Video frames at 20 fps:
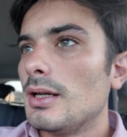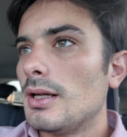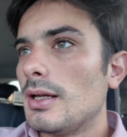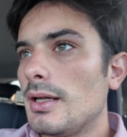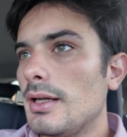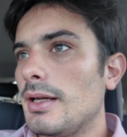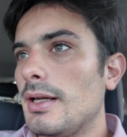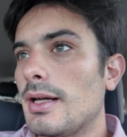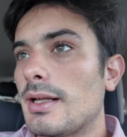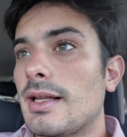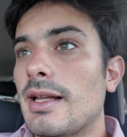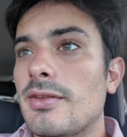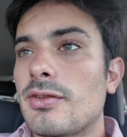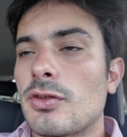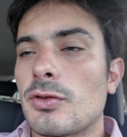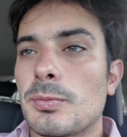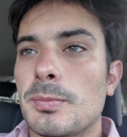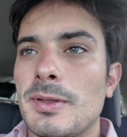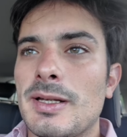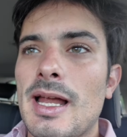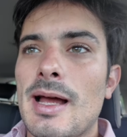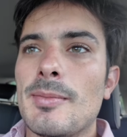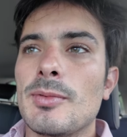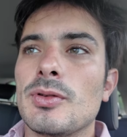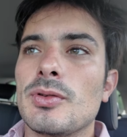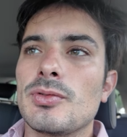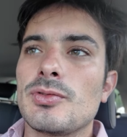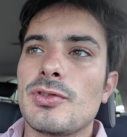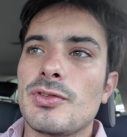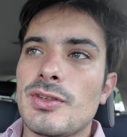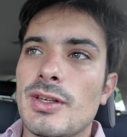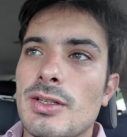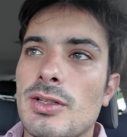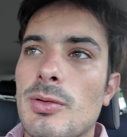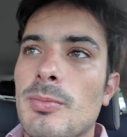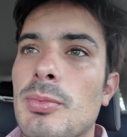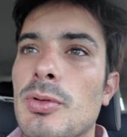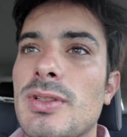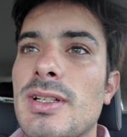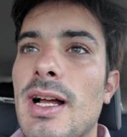e adesso speriamo non ci sia
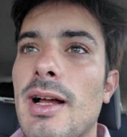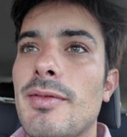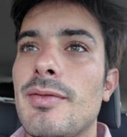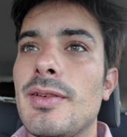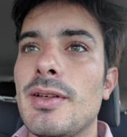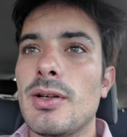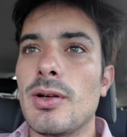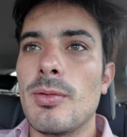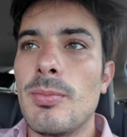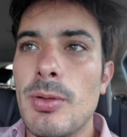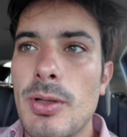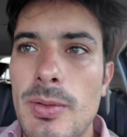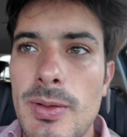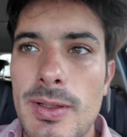troppo traffico. Poi